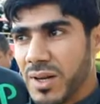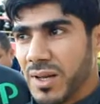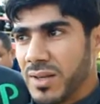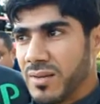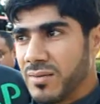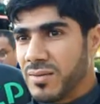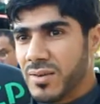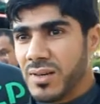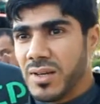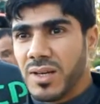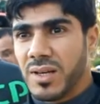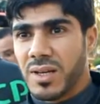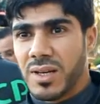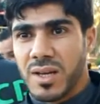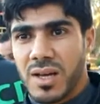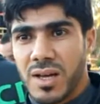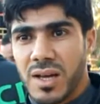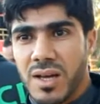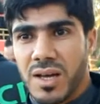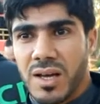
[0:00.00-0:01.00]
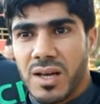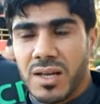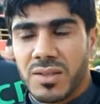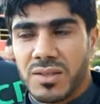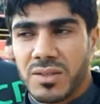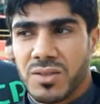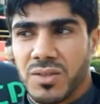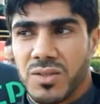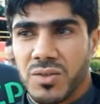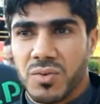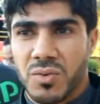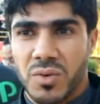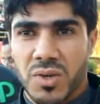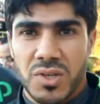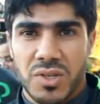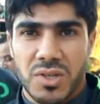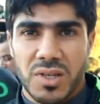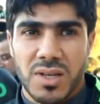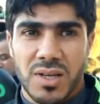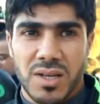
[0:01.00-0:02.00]
الرحيم في
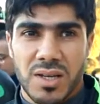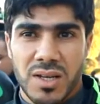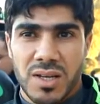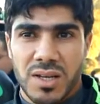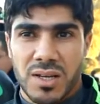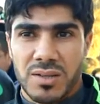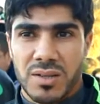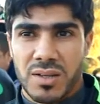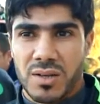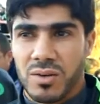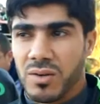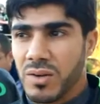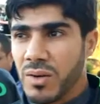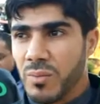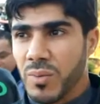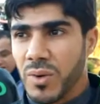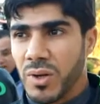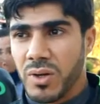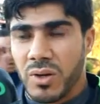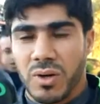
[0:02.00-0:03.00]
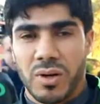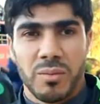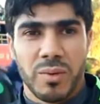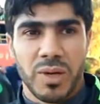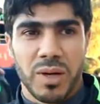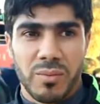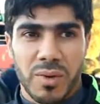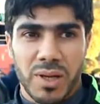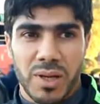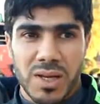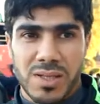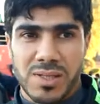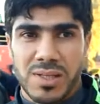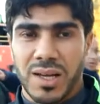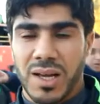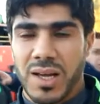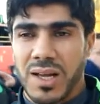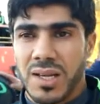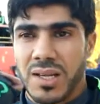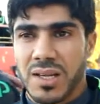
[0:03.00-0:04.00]
التتويج ديال اولمبيك خريب
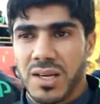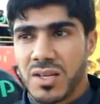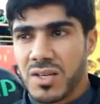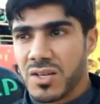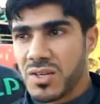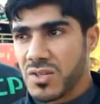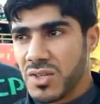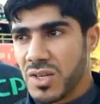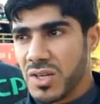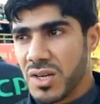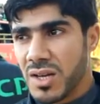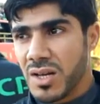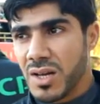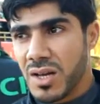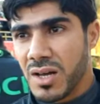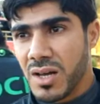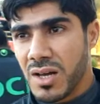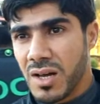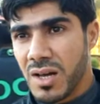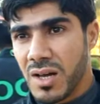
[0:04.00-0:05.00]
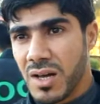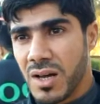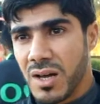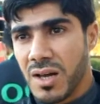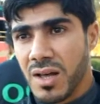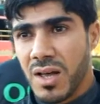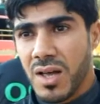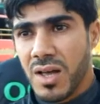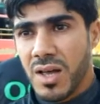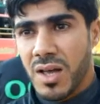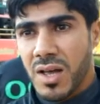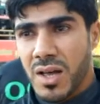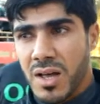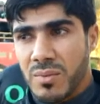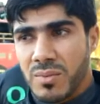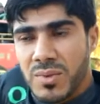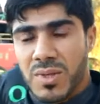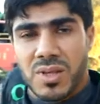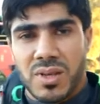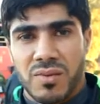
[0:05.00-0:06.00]
بالكاس الغاليه جا
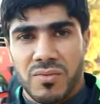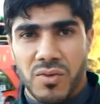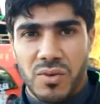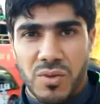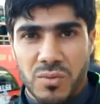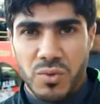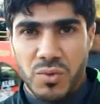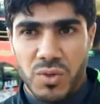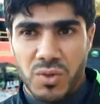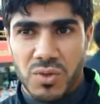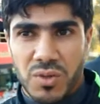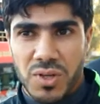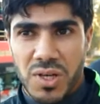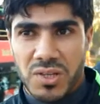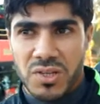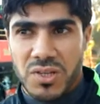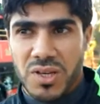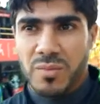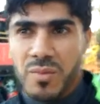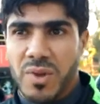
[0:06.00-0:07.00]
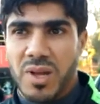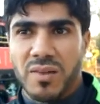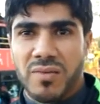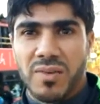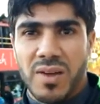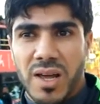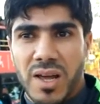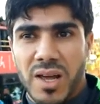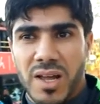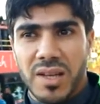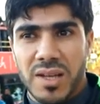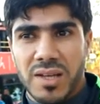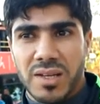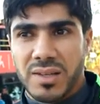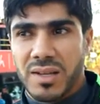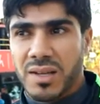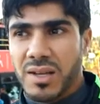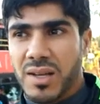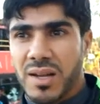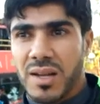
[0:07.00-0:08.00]
تضافر مجهودات جميع
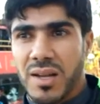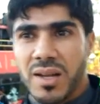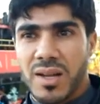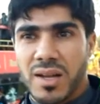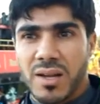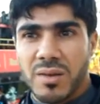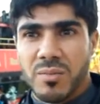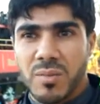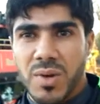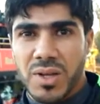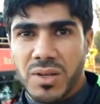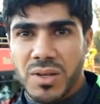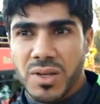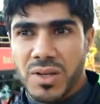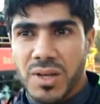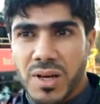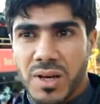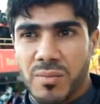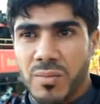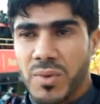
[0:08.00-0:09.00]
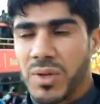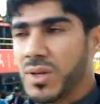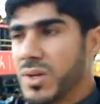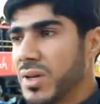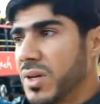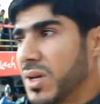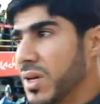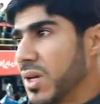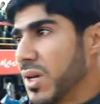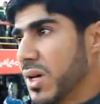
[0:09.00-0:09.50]
الفعاليات للمدينه من